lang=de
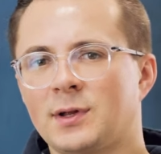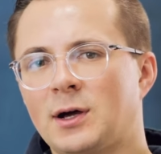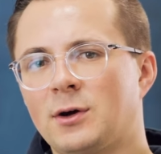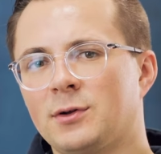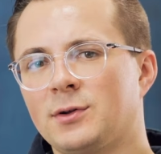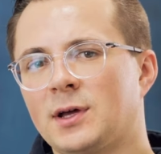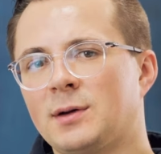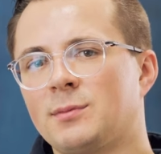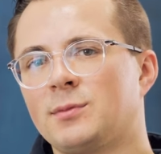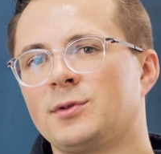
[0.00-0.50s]
der
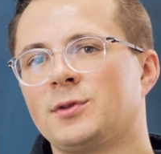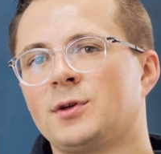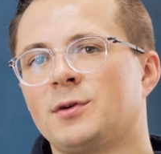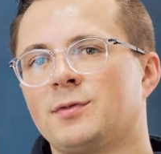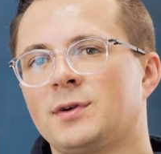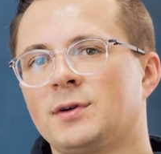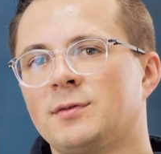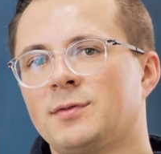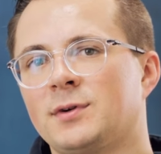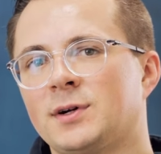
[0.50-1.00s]
A&M ist
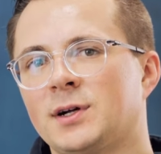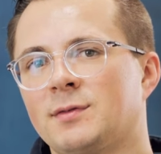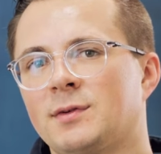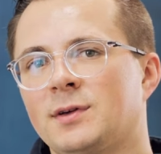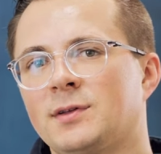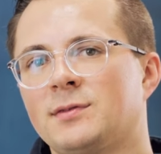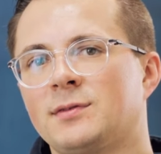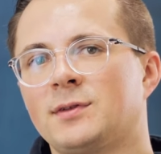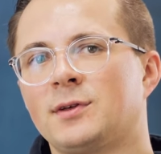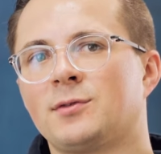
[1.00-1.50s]
auf jeden Fall
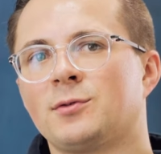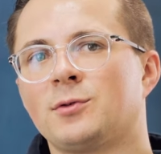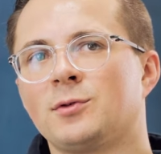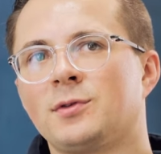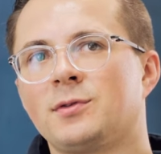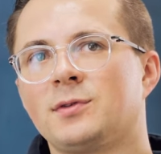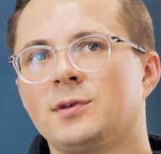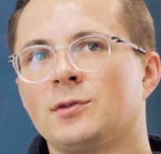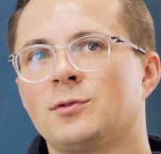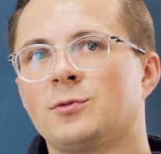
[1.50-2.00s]
gewesen, dass
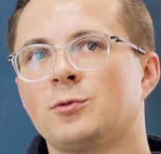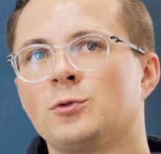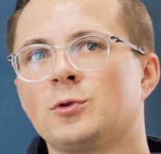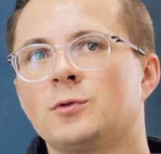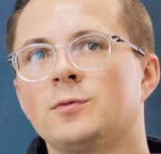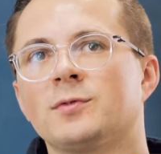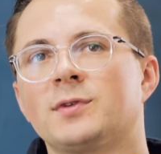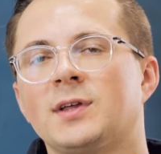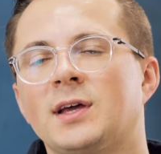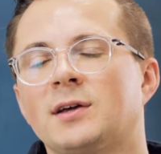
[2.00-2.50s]
uns die
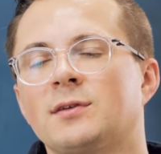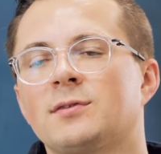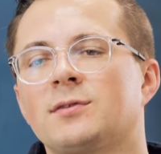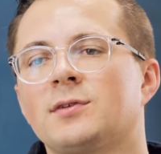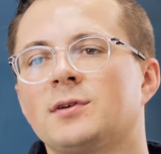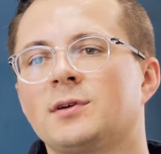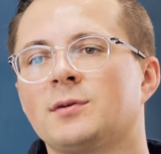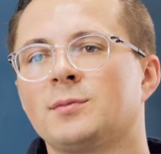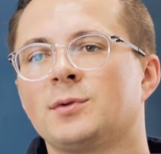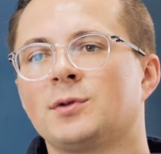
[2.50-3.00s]

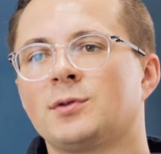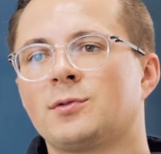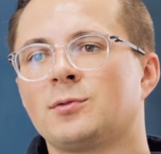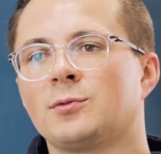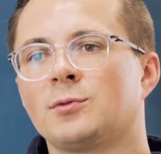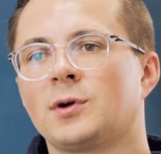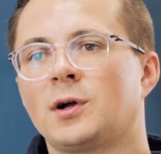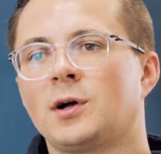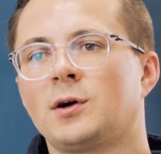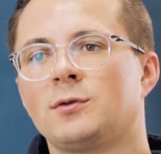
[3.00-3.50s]
Zukunftsängste in
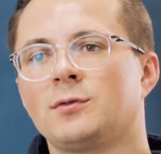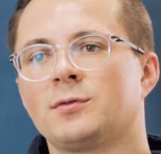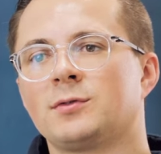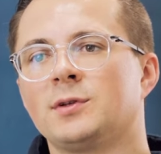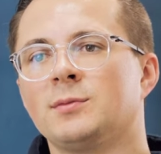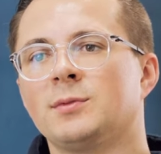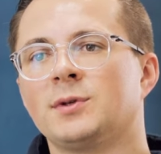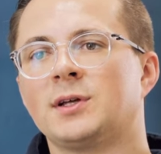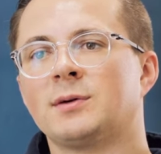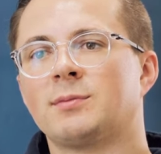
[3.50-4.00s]
Bezug auf
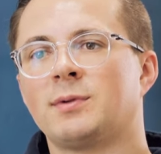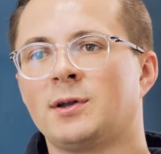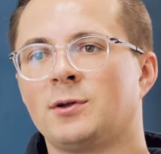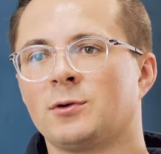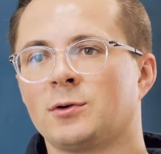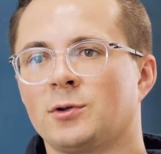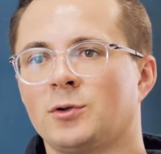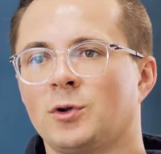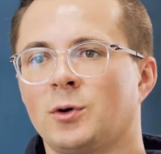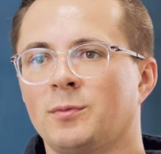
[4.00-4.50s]
die
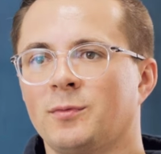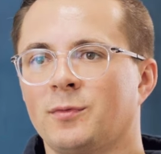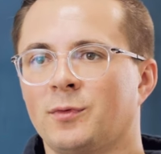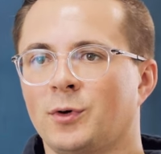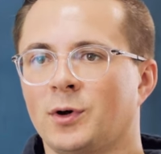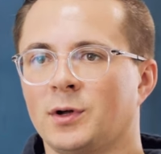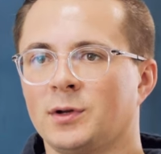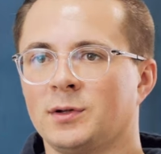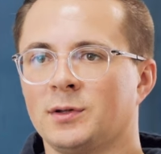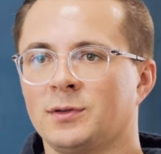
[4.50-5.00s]
Mitarbeitung genommen
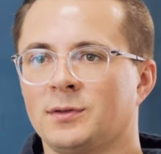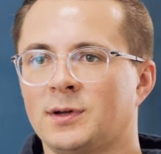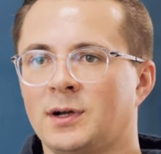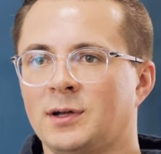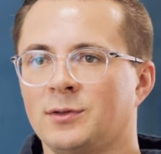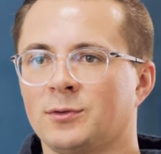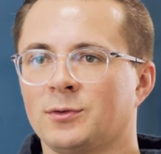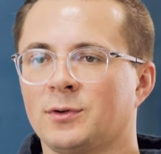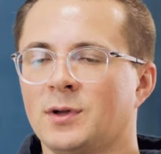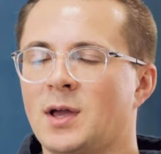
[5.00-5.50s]
worden ist.
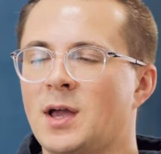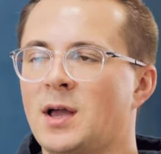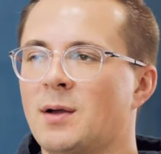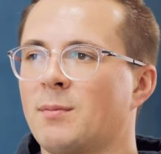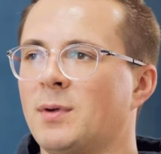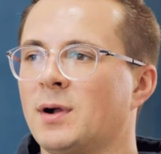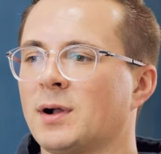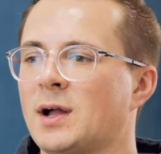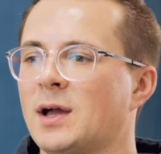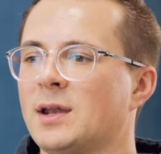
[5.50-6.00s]
Also
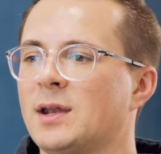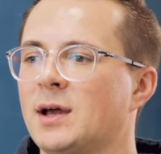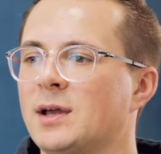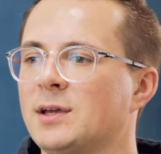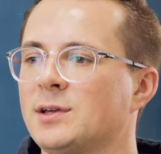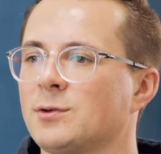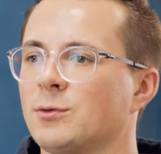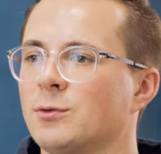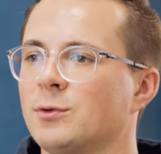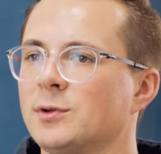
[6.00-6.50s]
man kann
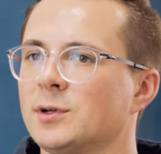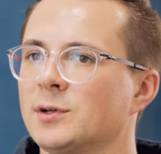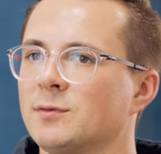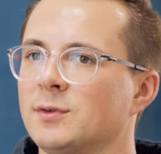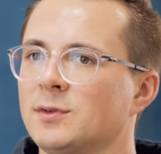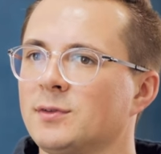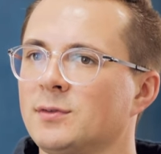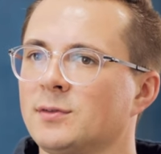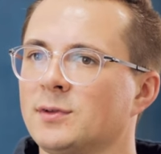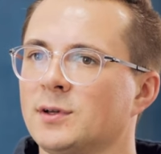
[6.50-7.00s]
eigentlich ruhigen
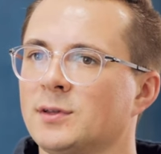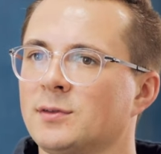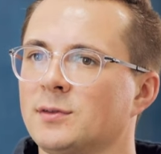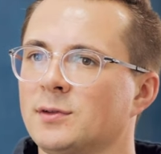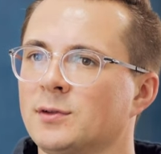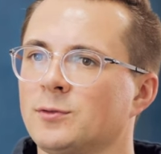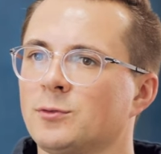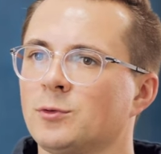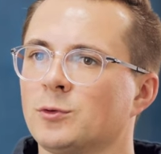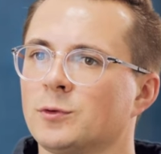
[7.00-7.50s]
Gewissens jetzt
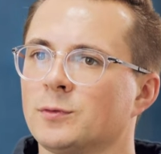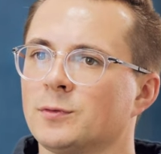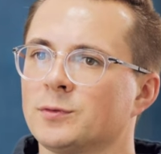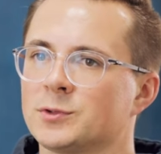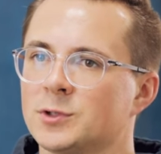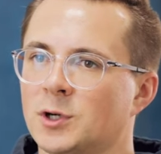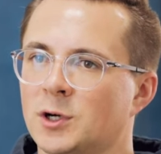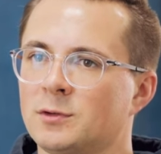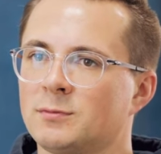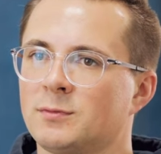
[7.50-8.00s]
in die
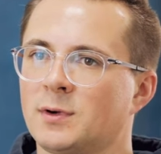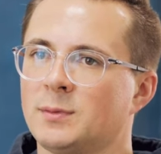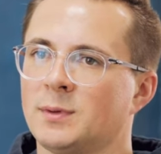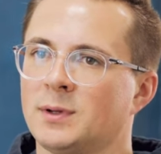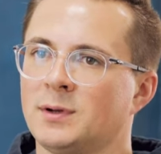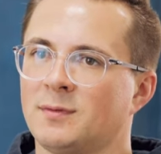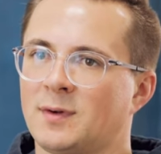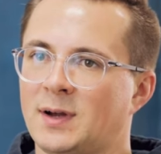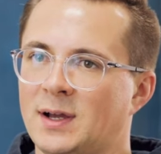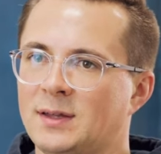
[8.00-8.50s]
Zukunft schauen, weil
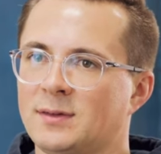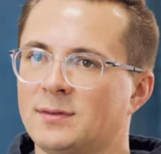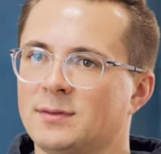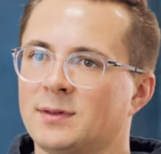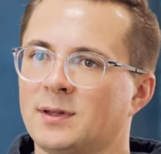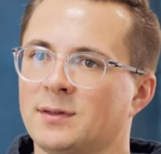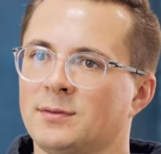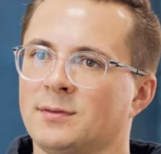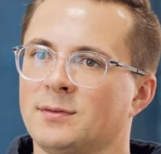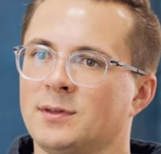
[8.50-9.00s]
man
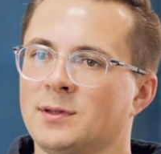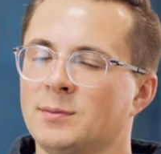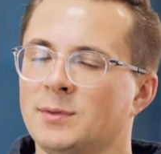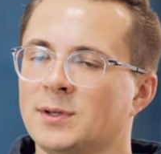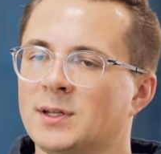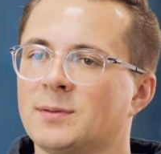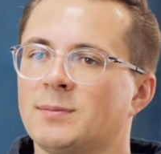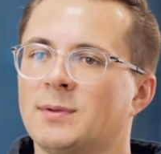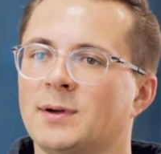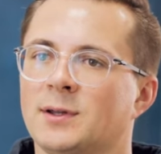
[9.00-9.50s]
weiß, dass es die
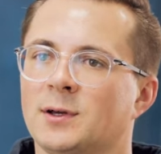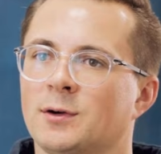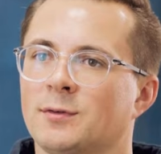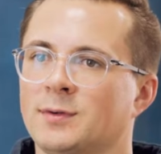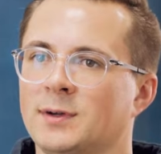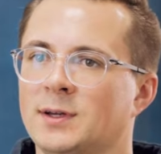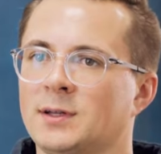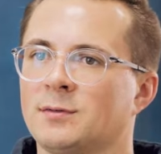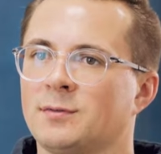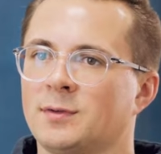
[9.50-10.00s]
Mitarbeiter
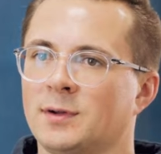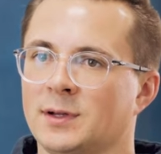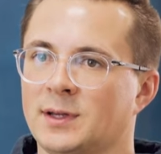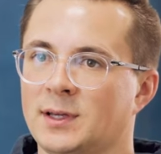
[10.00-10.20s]
auf jeden Fall